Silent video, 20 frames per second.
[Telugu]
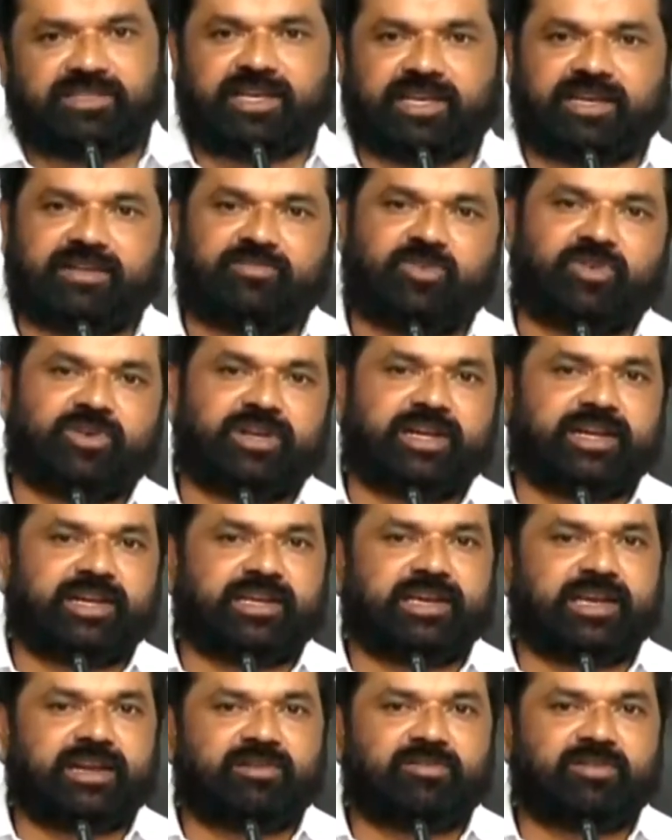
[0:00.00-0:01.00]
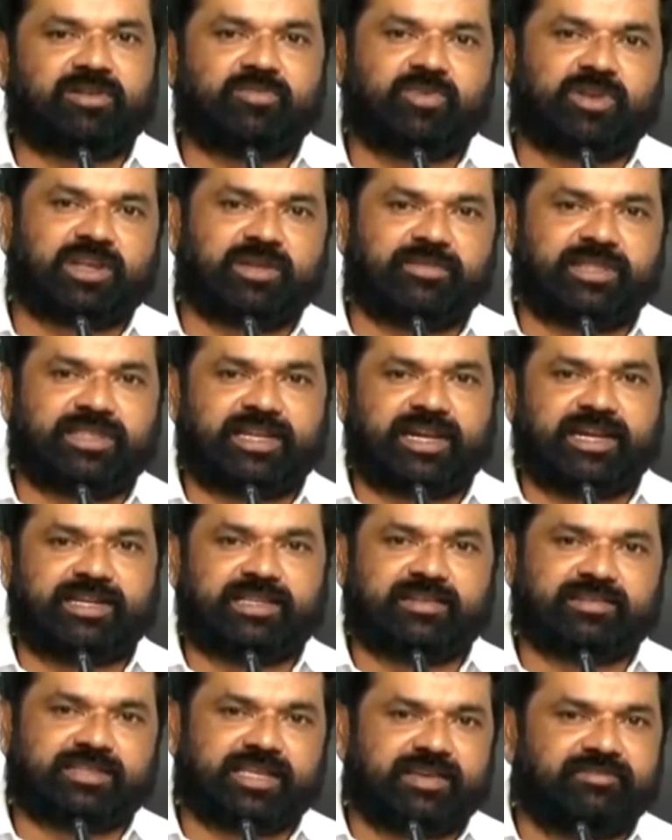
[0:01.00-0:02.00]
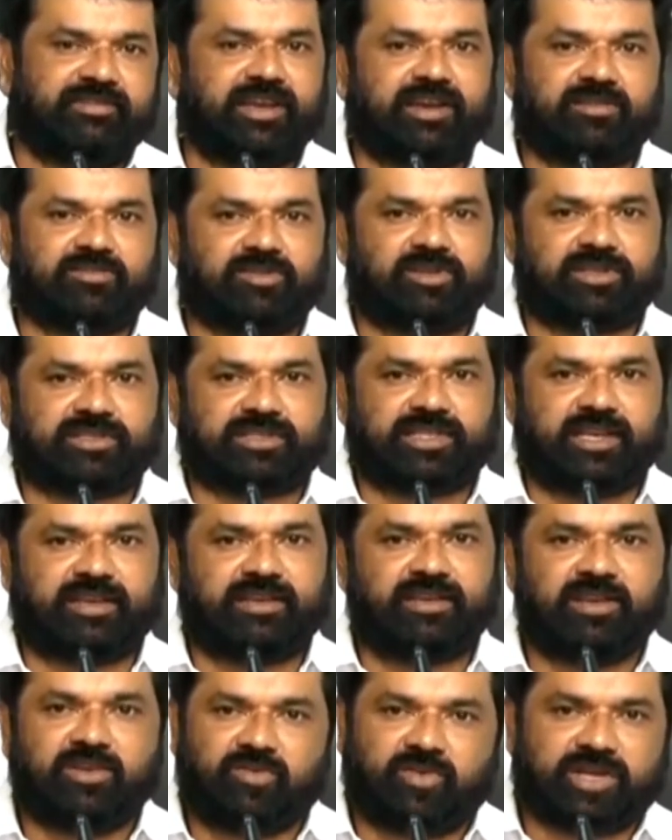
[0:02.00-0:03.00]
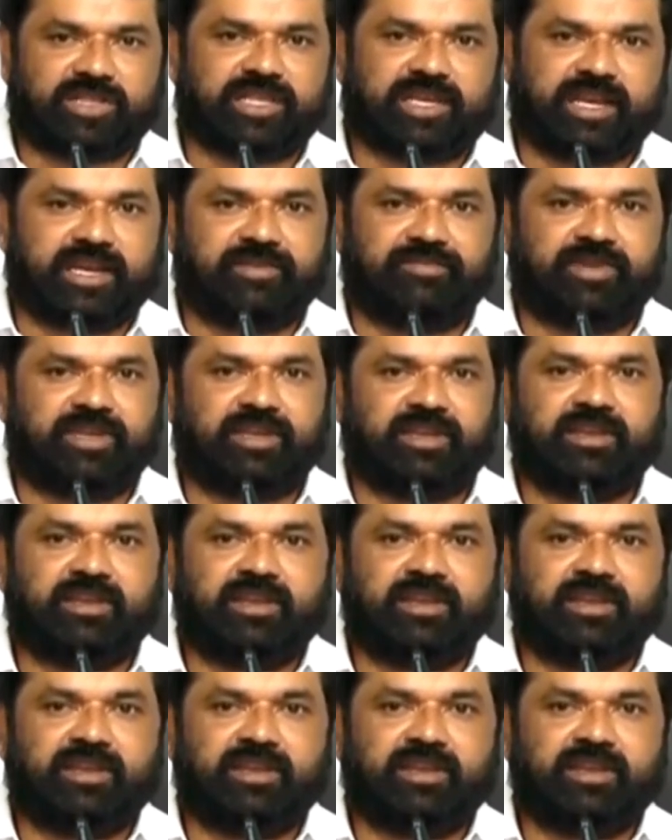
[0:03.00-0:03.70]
జగన్మోహన్ రెడ్డి గారికి కూడా ముఖ్యమంత్రి అయిన తర్వాత అవే హక్కులు వస్తాయి కొత్తగా ఏమి